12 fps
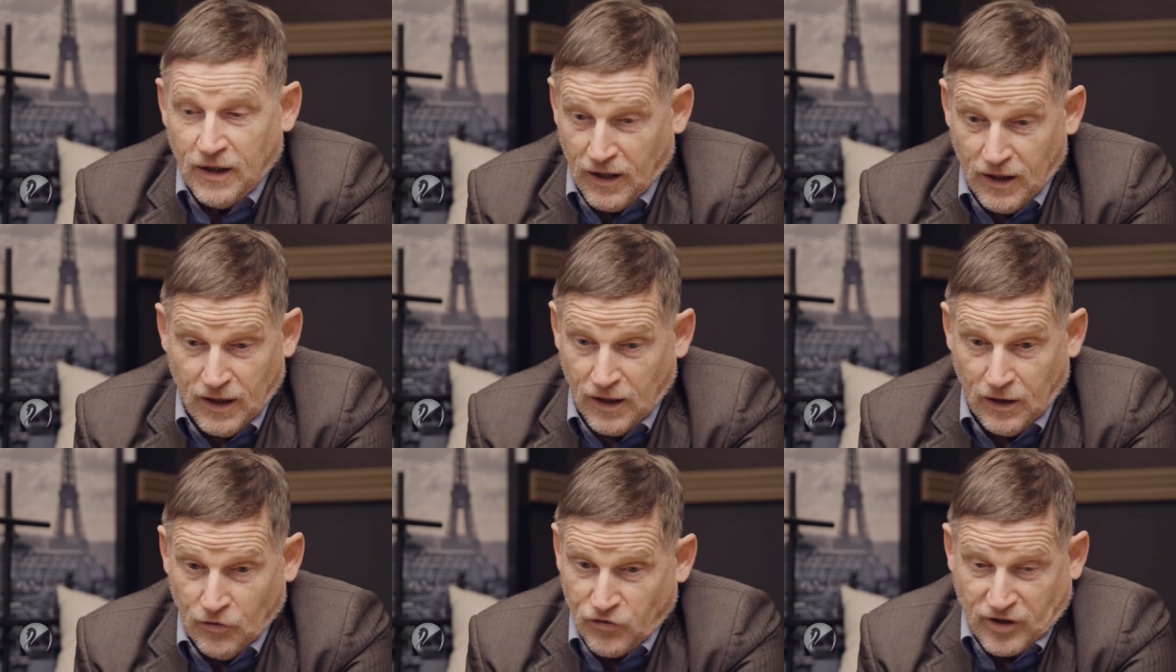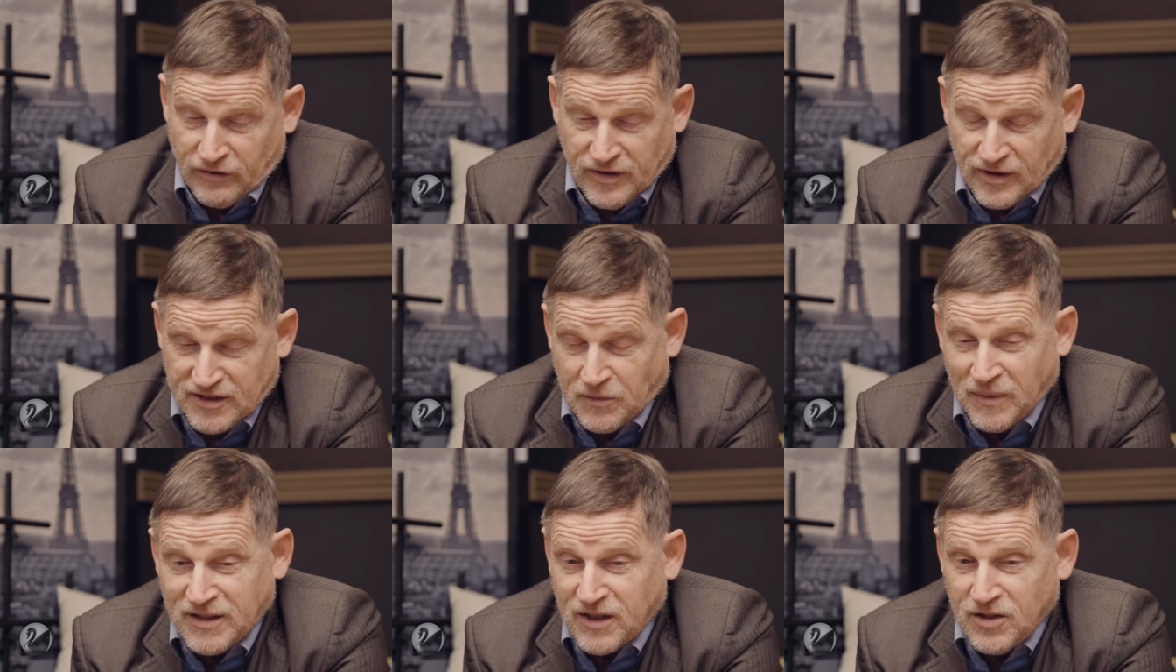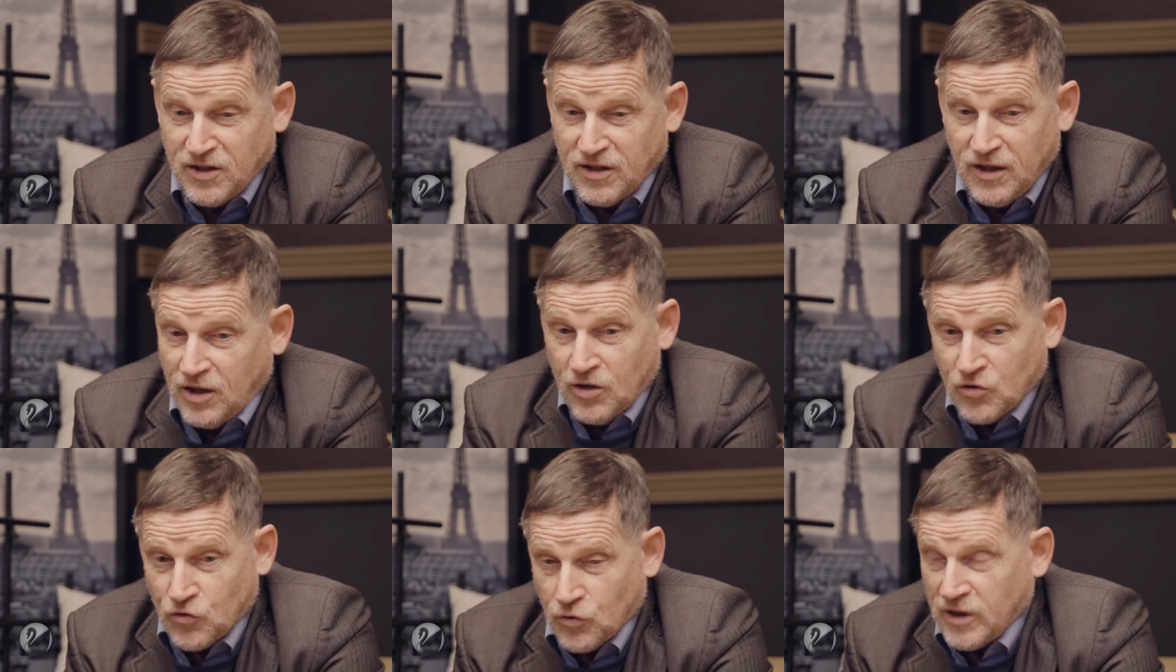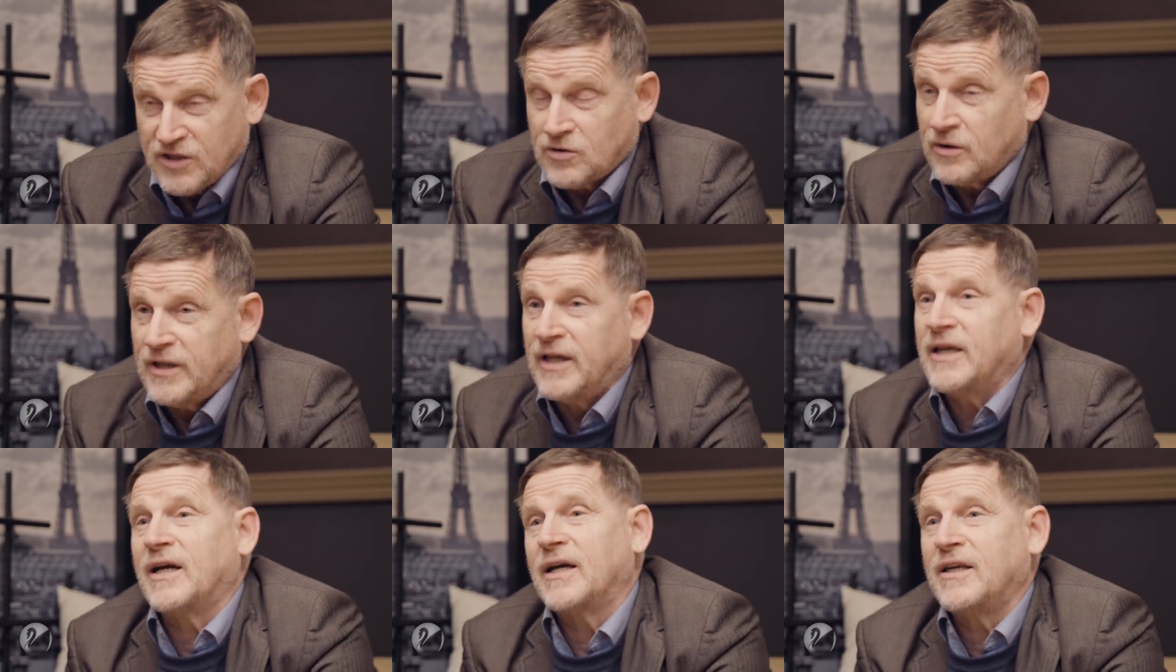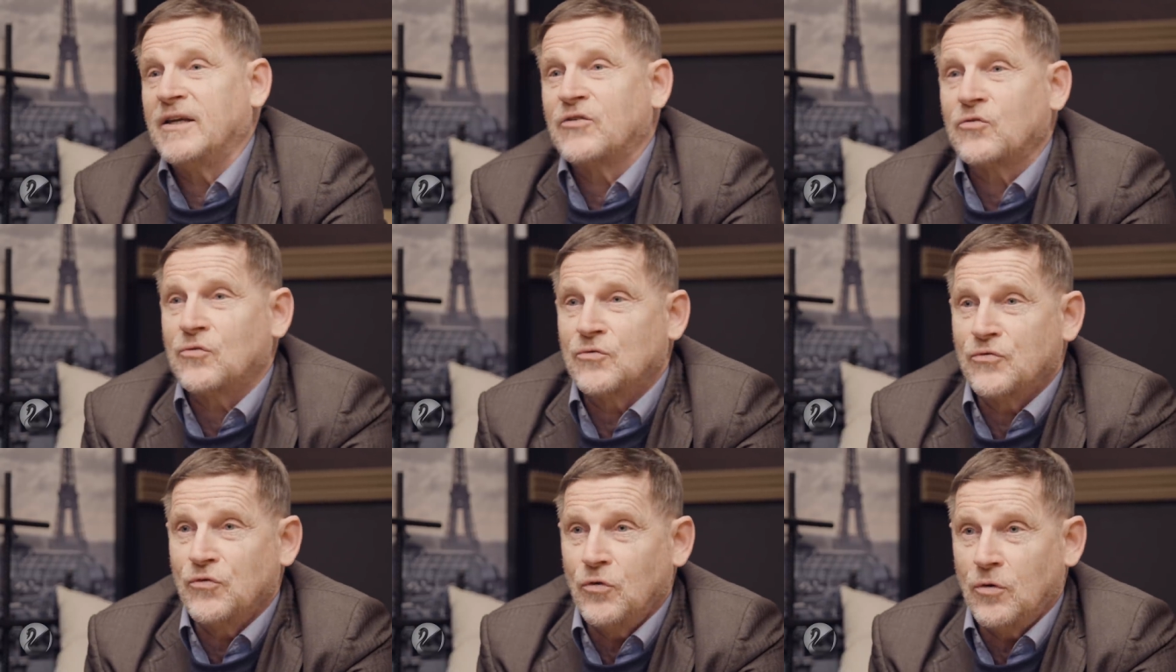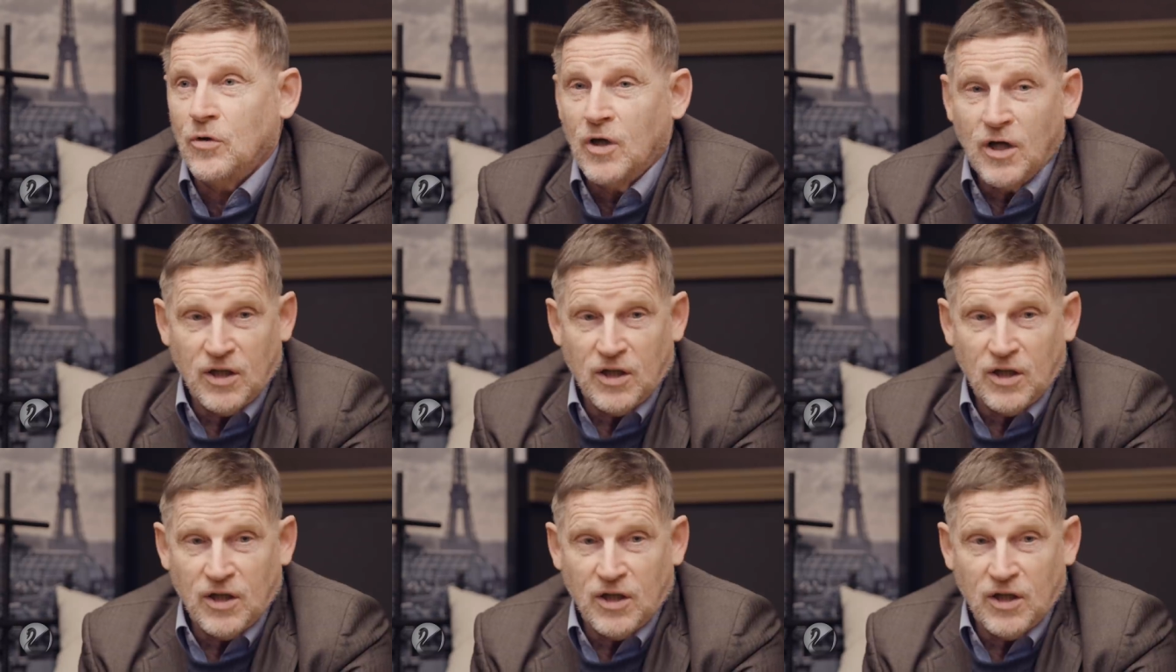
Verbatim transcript: Et je travaillais dans cette maternité et un jour les soldats irakiens sont venus,